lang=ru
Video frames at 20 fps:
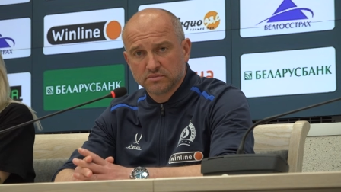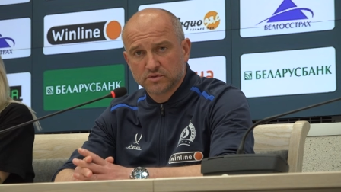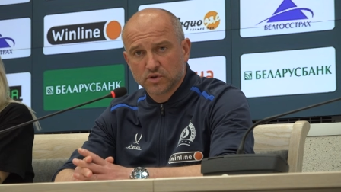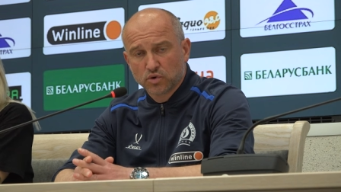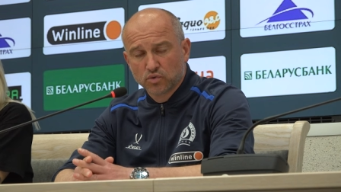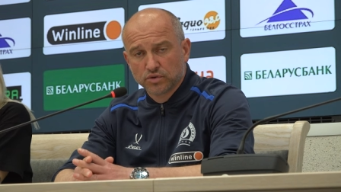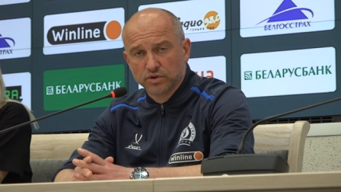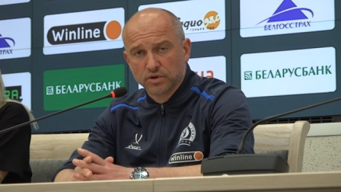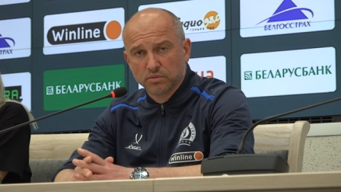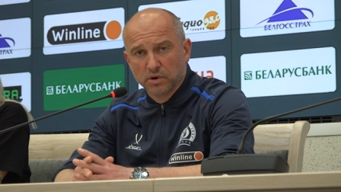
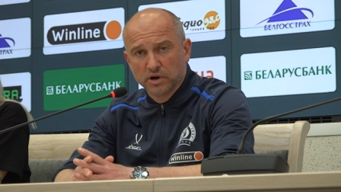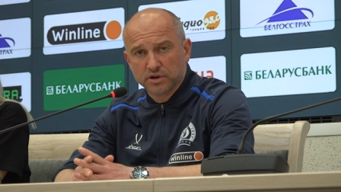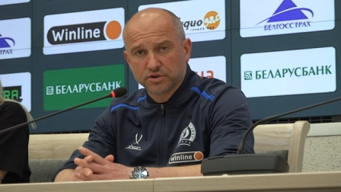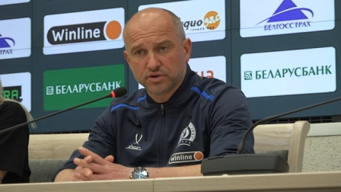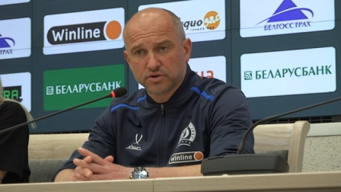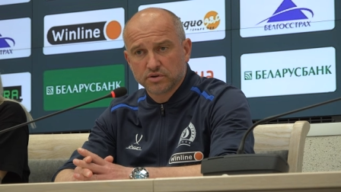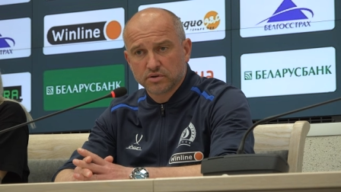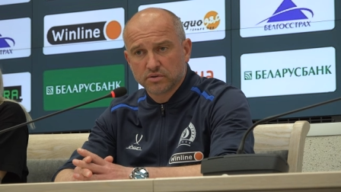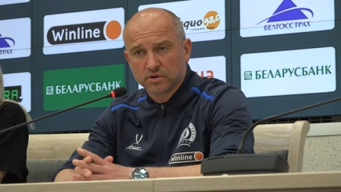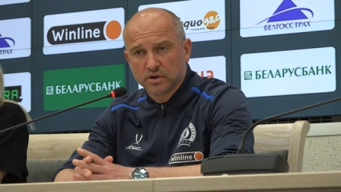Трудный
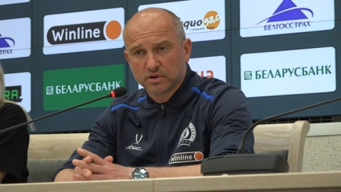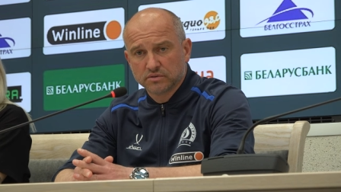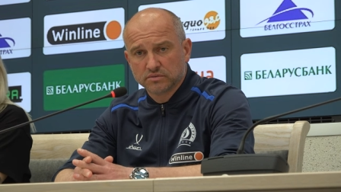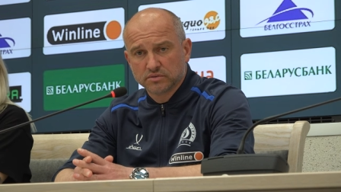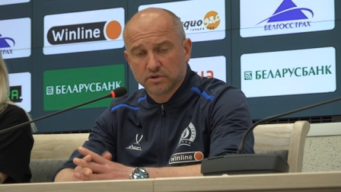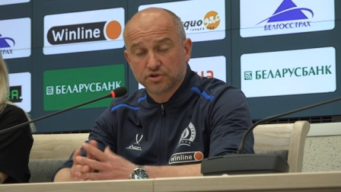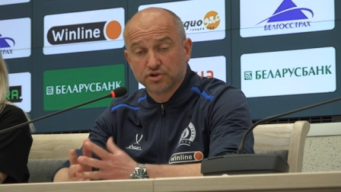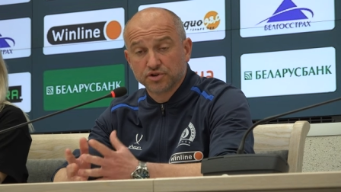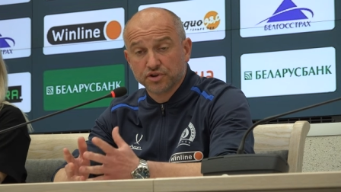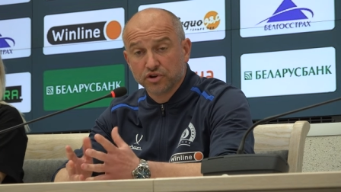матч,
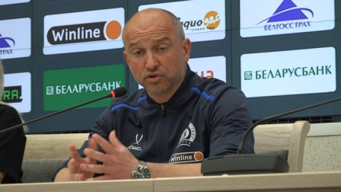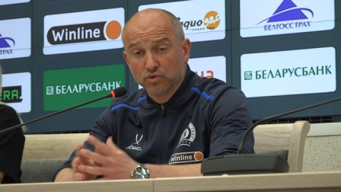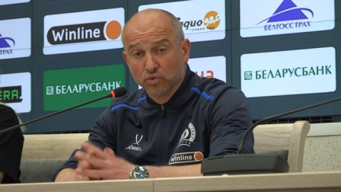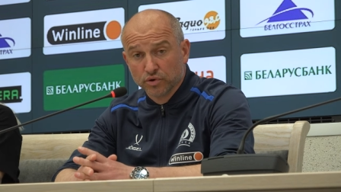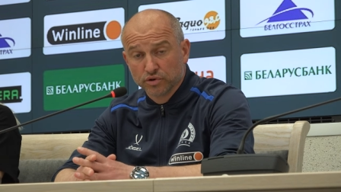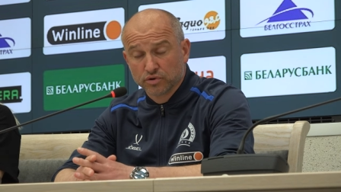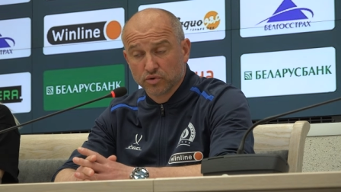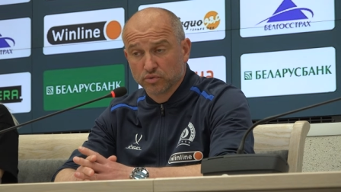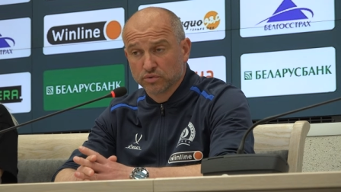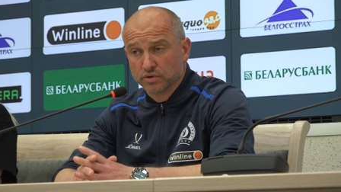
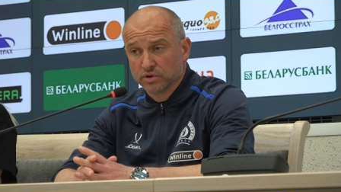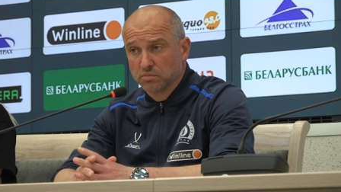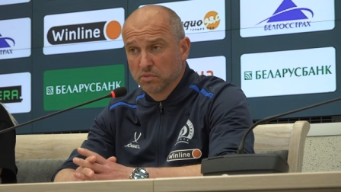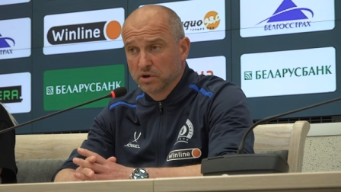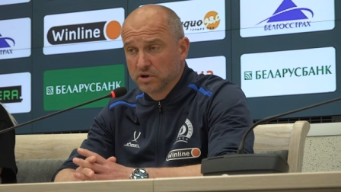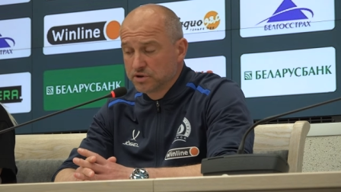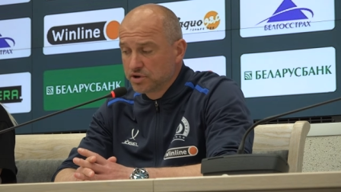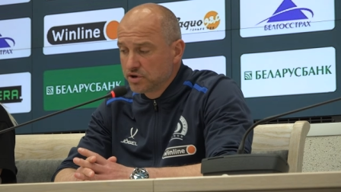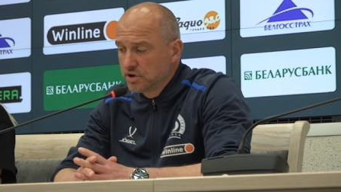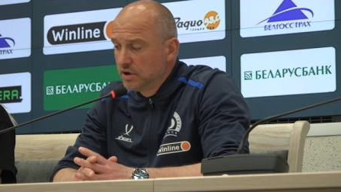очередной трудный
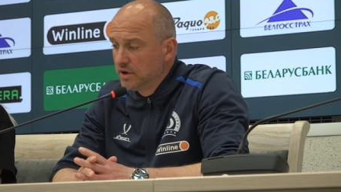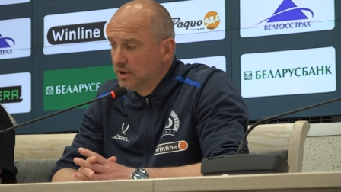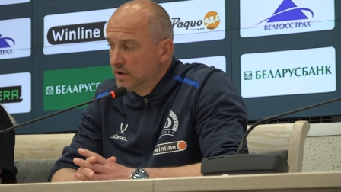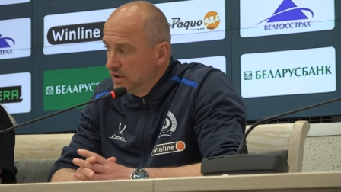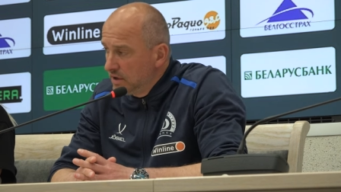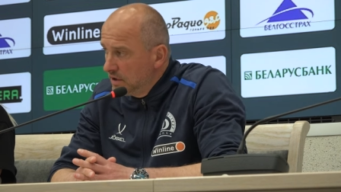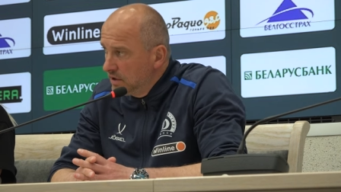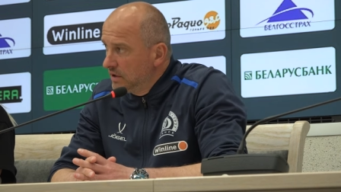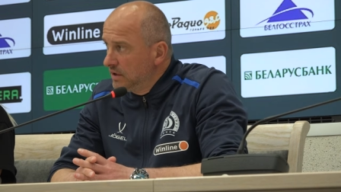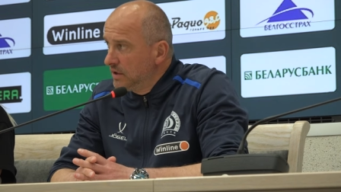матч.
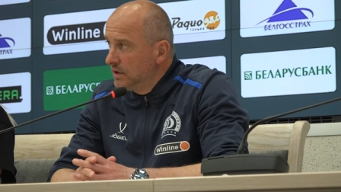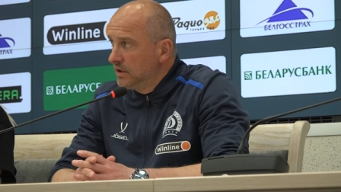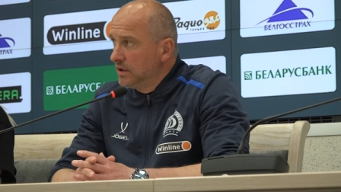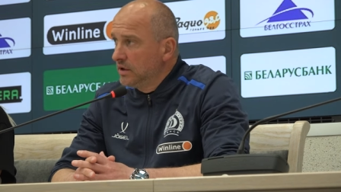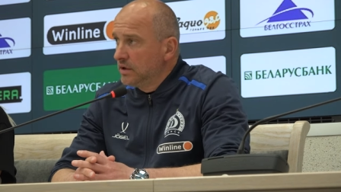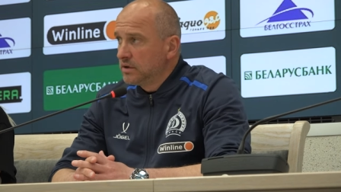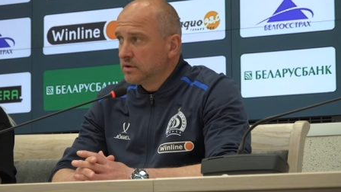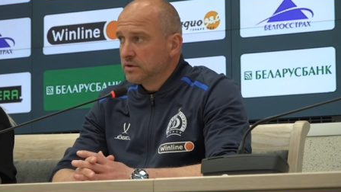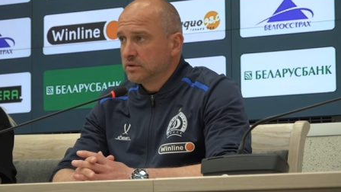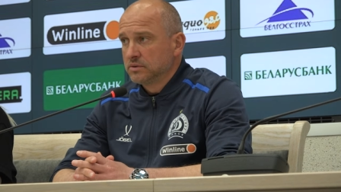
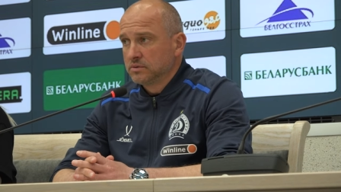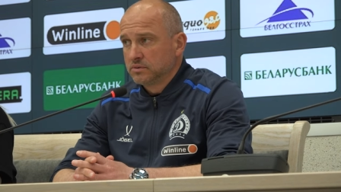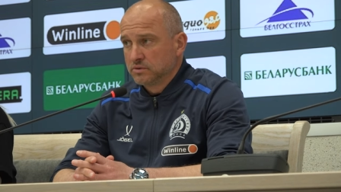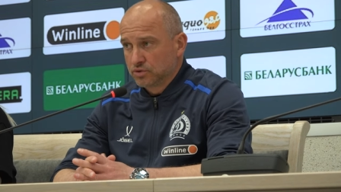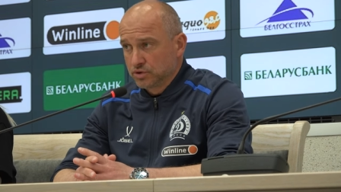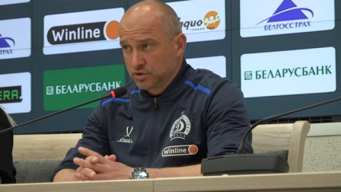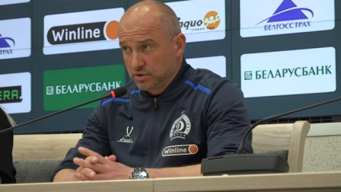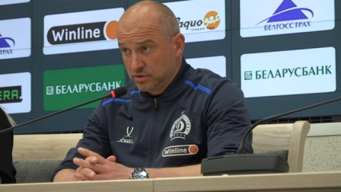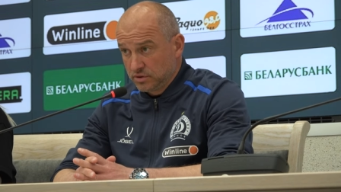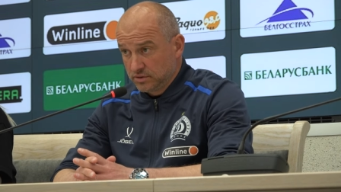Э,
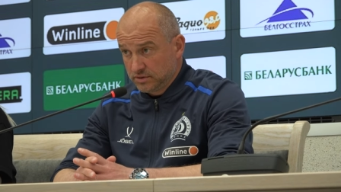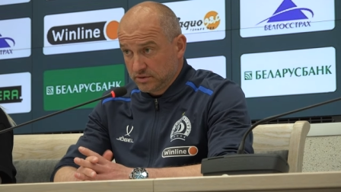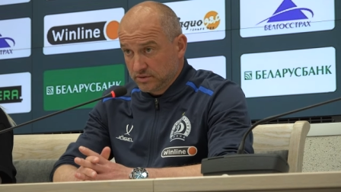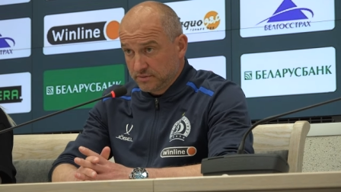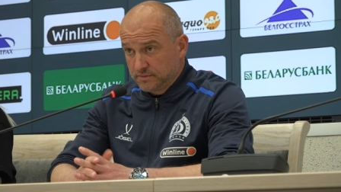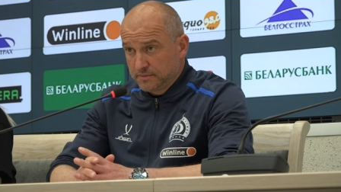уже